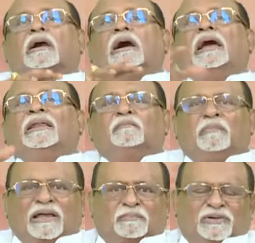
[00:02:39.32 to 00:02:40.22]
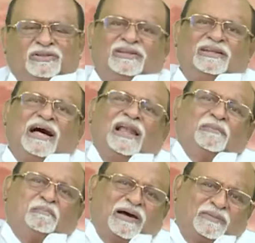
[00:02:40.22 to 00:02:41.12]
காலம் பார்ப்பது நாள்
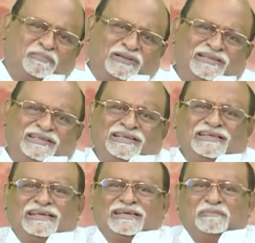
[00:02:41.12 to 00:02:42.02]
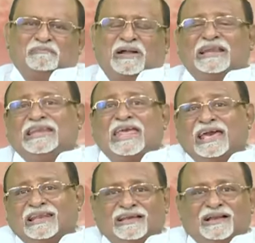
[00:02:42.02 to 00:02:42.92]
பார்ப்பது மணி
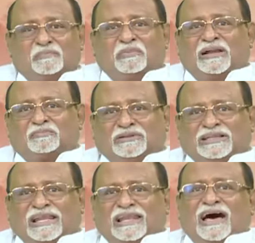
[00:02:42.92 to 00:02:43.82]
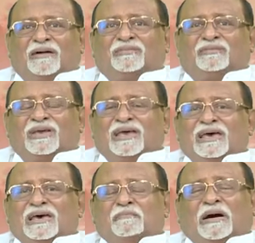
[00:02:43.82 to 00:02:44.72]
நேரங்கள் பார்ப்பதெல்லாம்
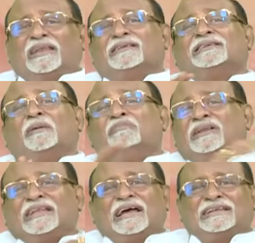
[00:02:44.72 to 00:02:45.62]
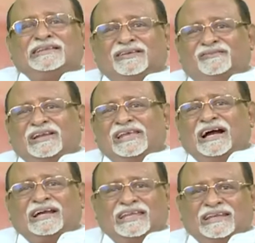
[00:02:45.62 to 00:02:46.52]
பல சம்பிரதாயத்தின்
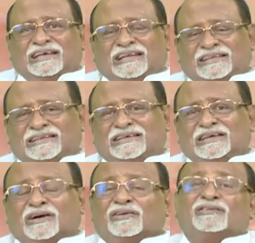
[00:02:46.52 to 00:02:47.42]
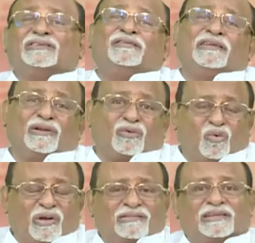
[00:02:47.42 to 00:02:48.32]
வழியாக இருக்கிறது கிறிஸ்தவர்கள்
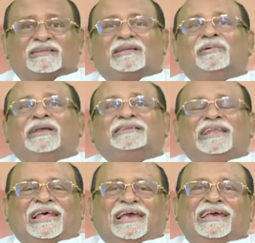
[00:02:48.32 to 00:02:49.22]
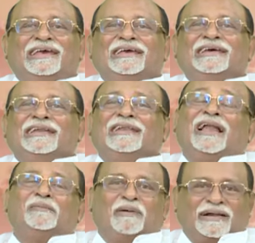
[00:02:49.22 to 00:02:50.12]
கூட சில சமயத்தில்
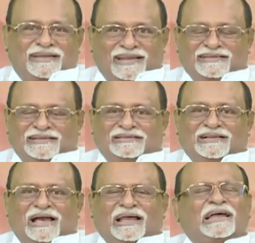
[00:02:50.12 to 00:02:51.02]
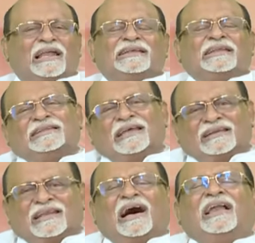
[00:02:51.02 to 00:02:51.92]
நாள் பார்க்கிறார்கள் ஆனால் இந்த
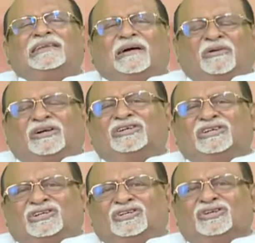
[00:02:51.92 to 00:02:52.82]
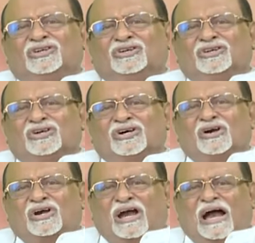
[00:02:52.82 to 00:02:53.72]
நாள் நமக்கு
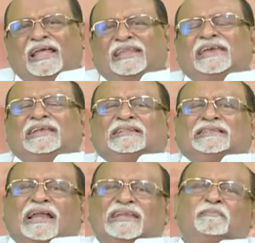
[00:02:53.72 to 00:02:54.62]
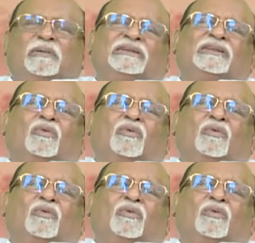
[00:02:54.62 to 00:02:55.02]
அதை தனிப்பட்ட